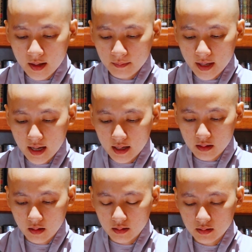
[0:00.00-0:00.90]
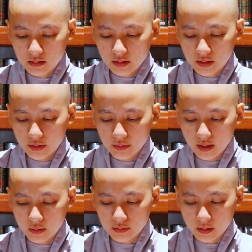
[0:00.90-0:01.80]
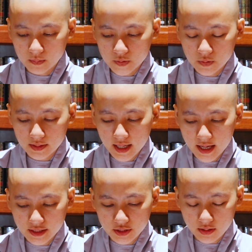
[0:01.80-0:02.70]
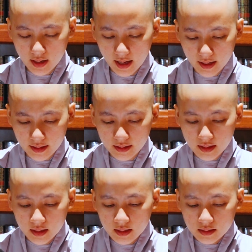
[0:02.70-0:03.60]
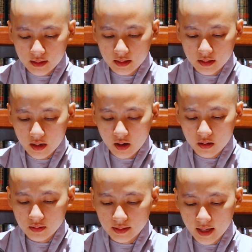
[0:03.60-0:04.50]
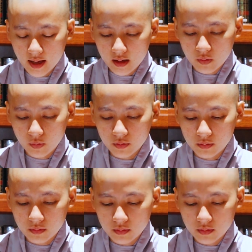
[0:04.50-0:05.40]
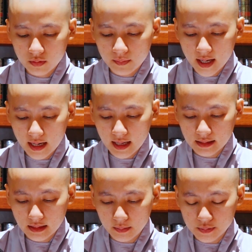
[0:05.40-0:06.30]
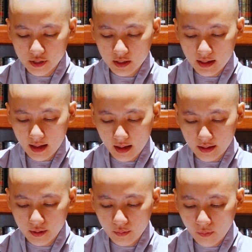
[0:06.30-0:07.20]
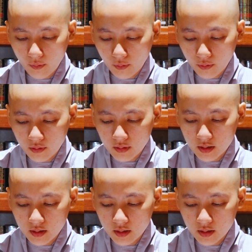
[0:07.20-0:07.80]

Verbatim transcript: bà ngỏ lời yêu cầu chồng xuất gia trở lại khi đó cha của kumala thập rất là đau khổ